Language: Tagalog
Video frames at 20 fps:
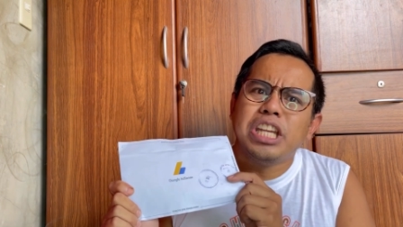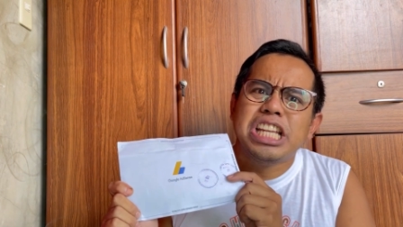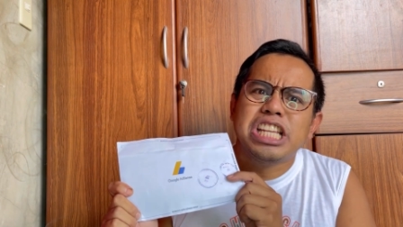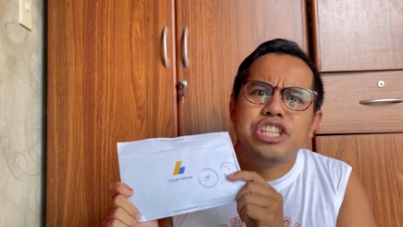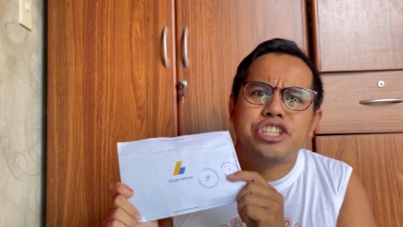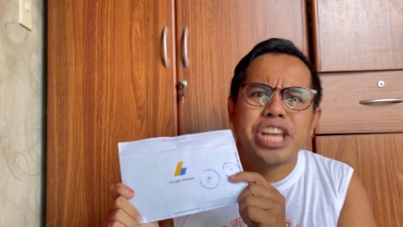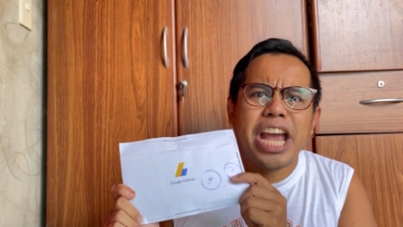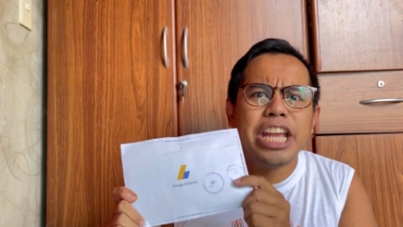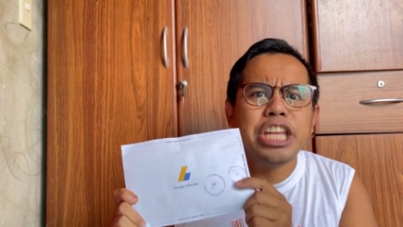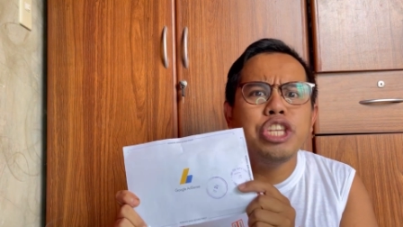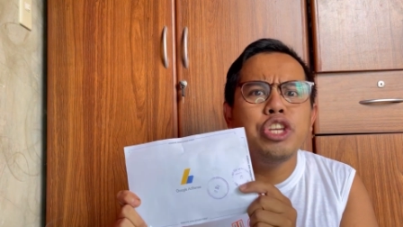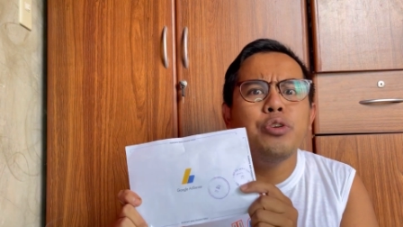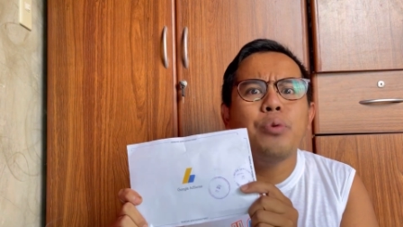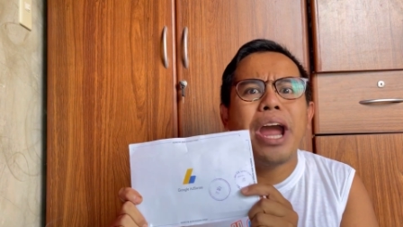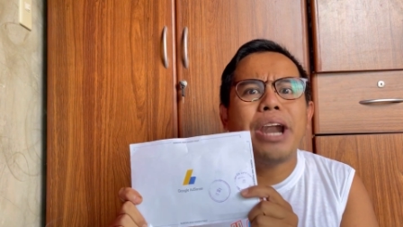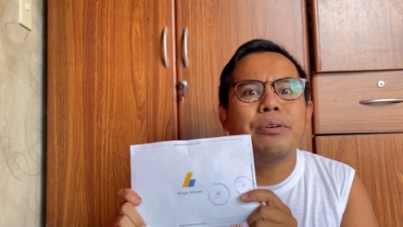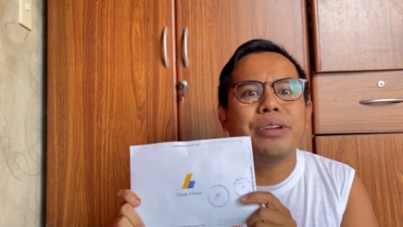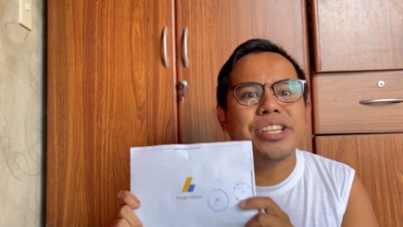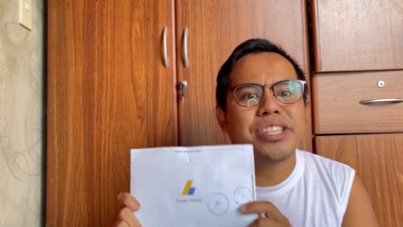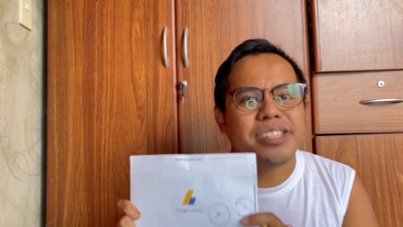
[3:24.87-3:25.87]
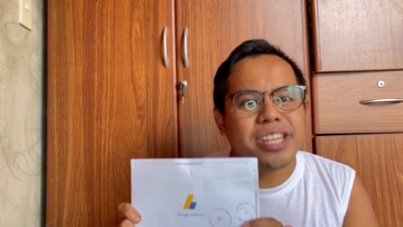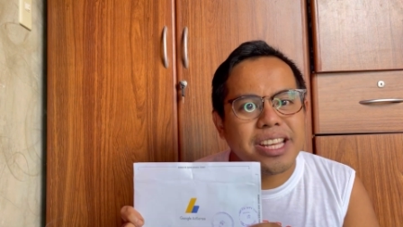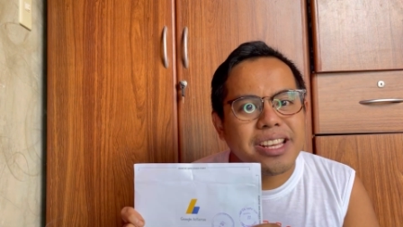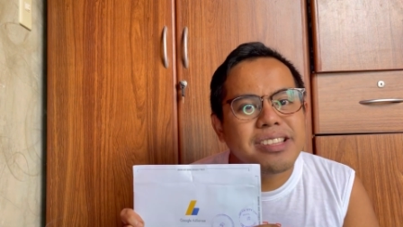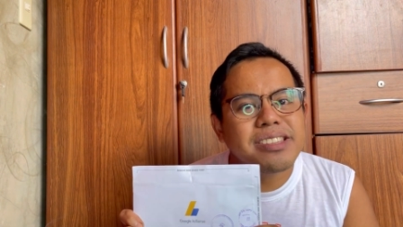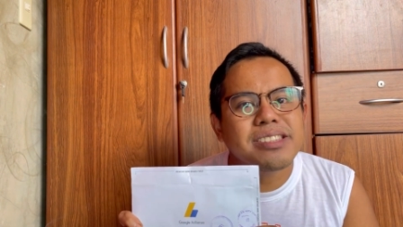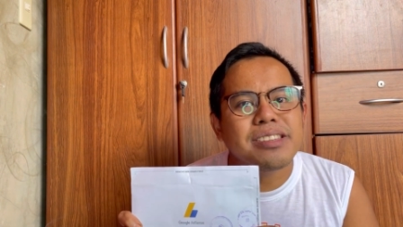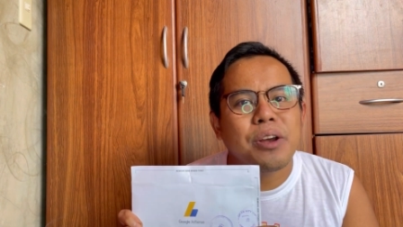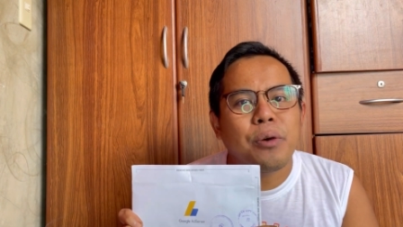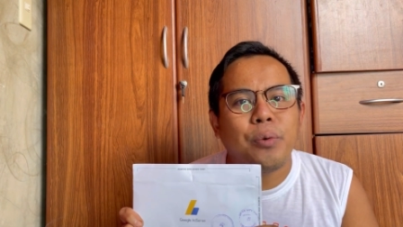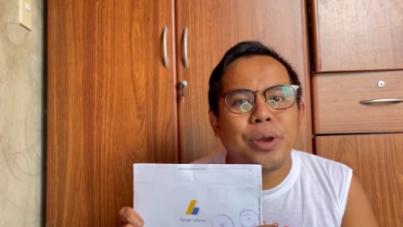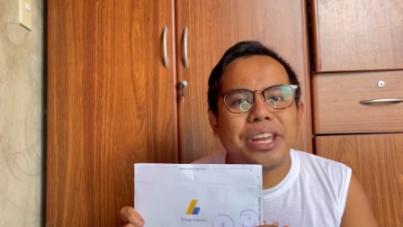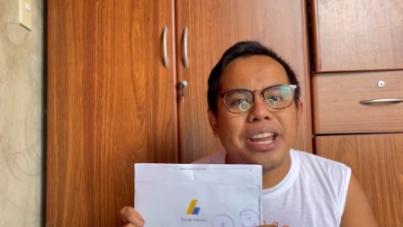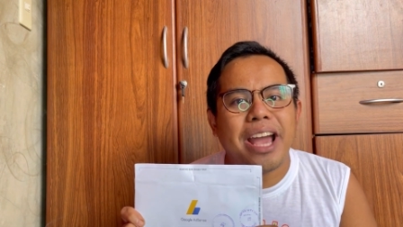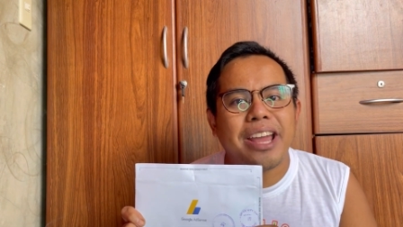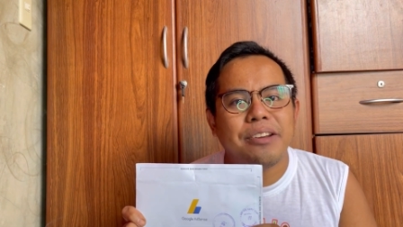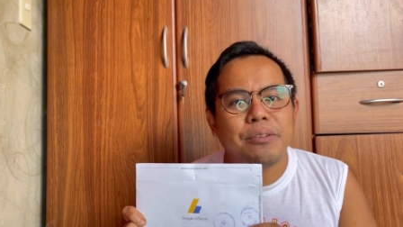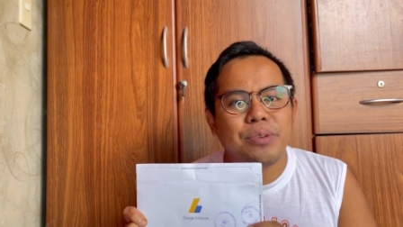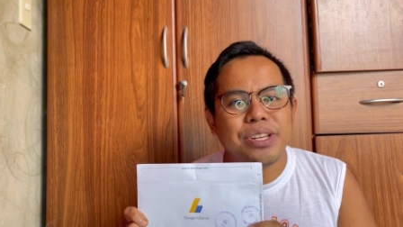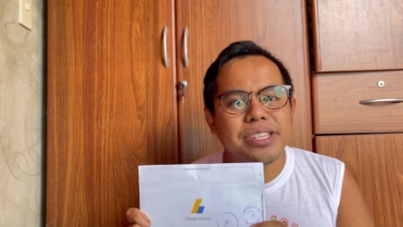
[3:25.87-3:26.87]
January 6, when
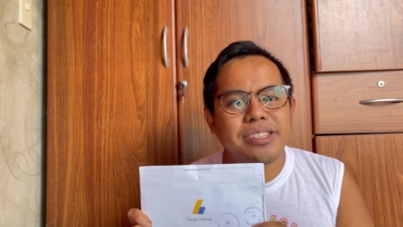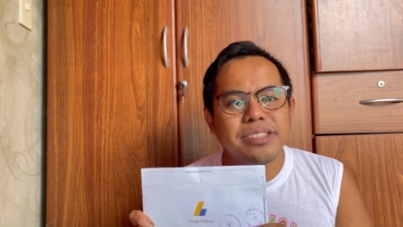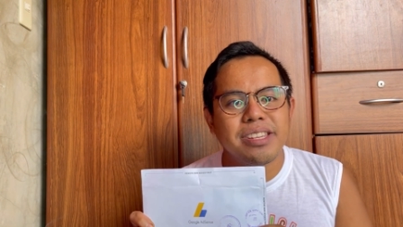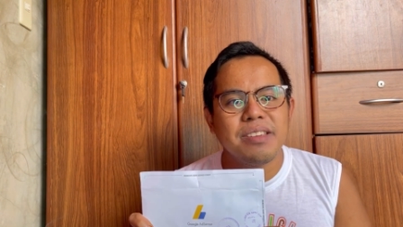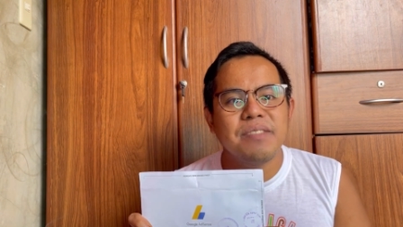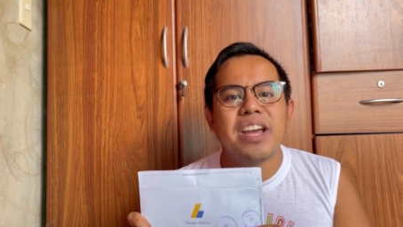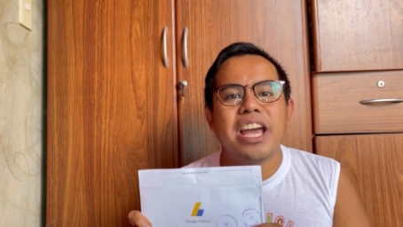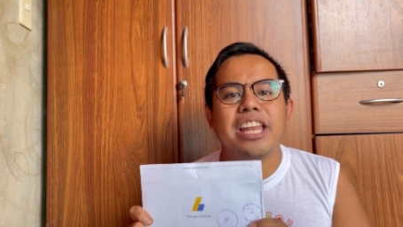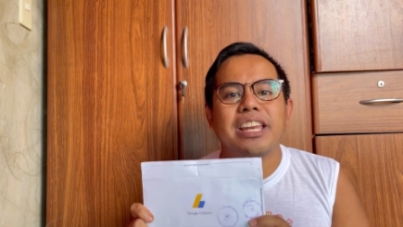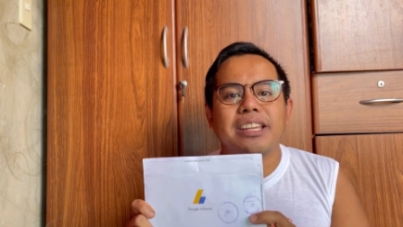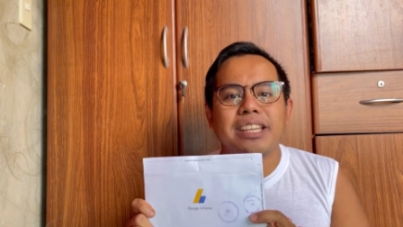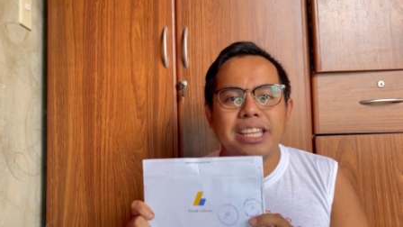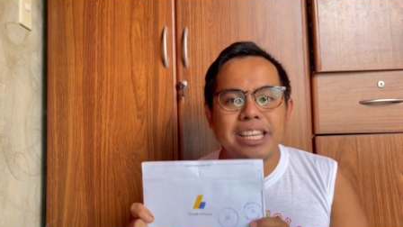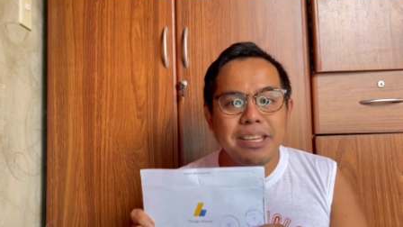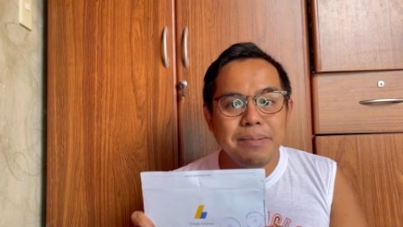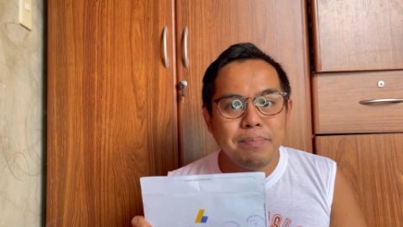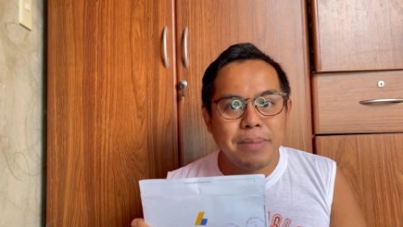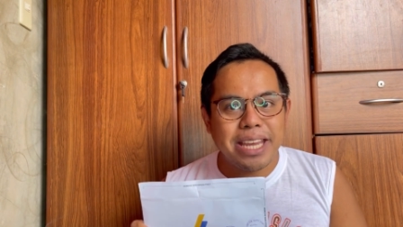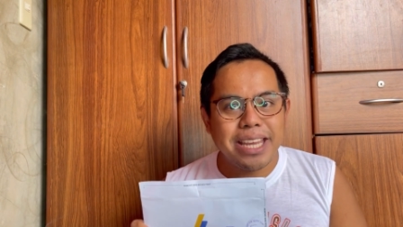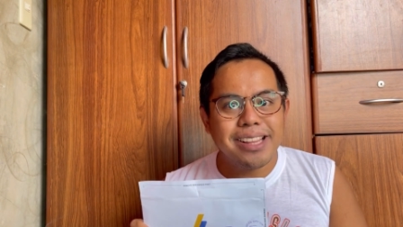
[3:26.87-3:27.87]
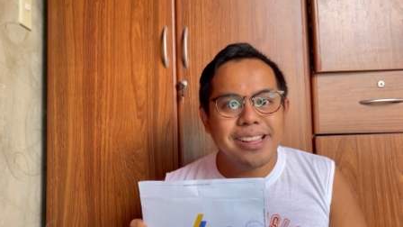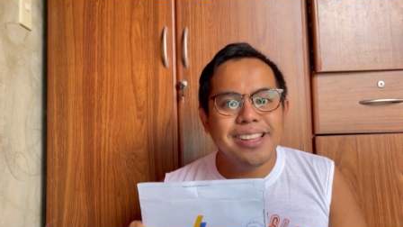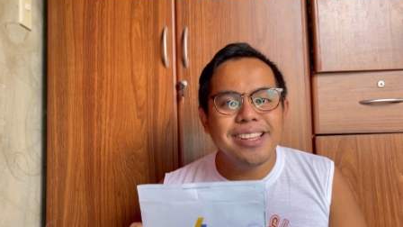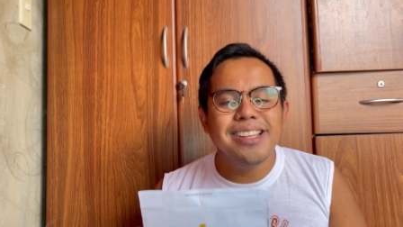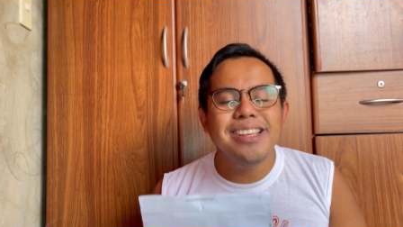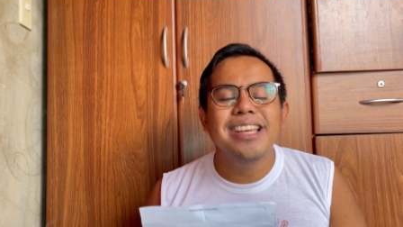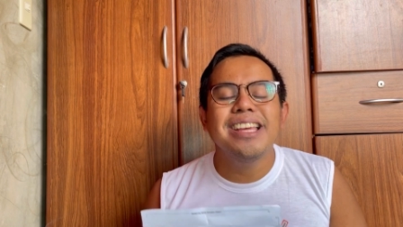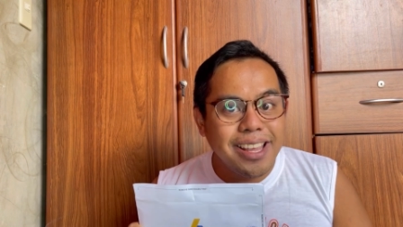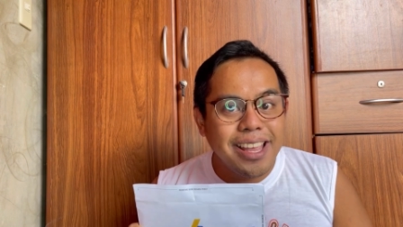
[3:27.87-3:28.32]
I receive an email